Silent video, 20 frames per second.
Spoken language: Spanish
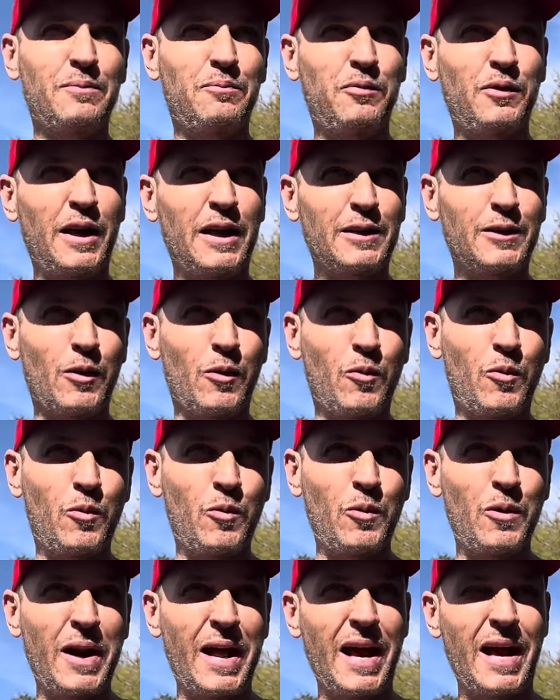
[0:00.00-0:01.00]
puras
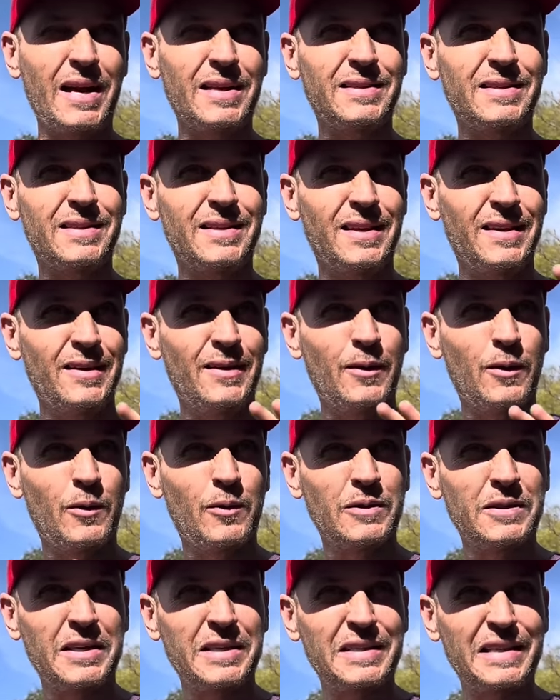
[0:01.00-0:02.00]
locuras,
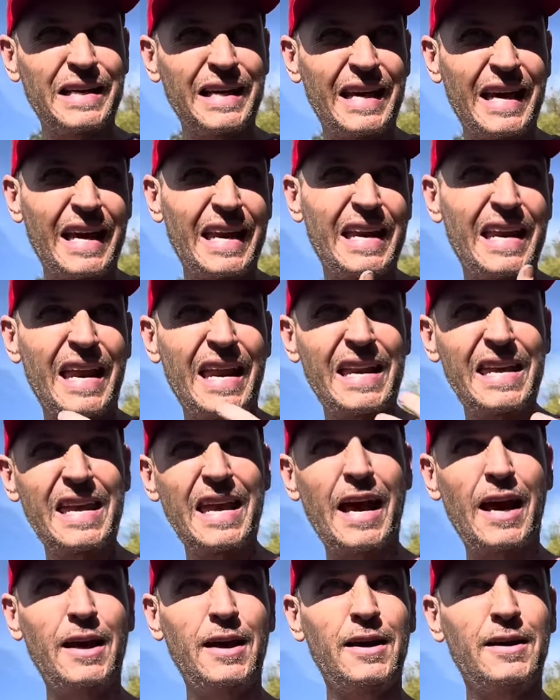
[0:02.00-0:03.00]
cosas de
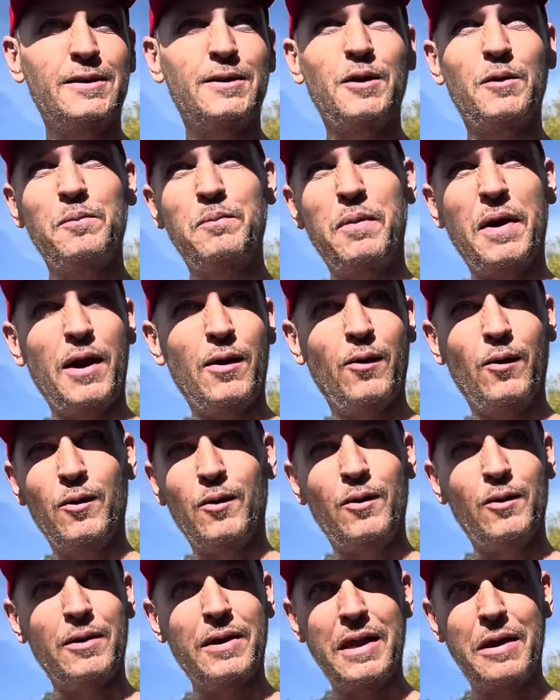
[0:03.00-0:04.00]
ingeniería y eso,
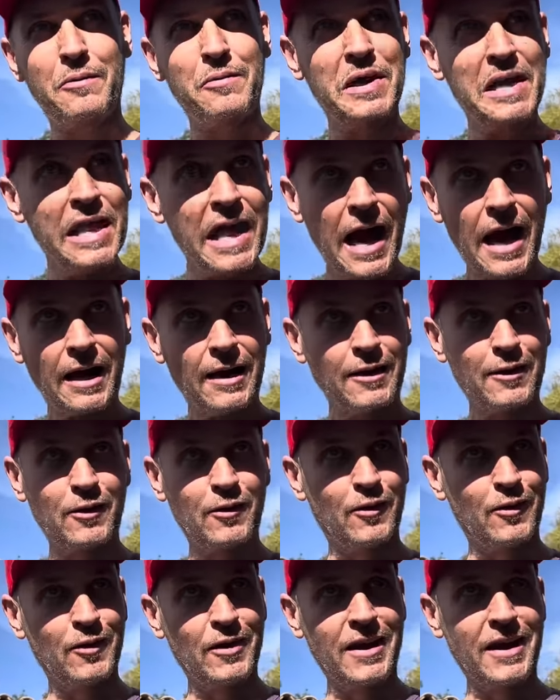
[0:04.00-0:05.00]
pero de vida,
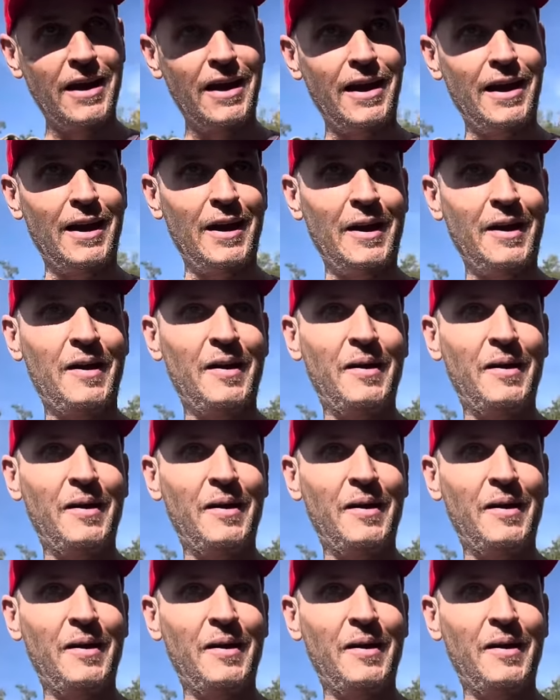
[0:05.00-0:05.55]
no de...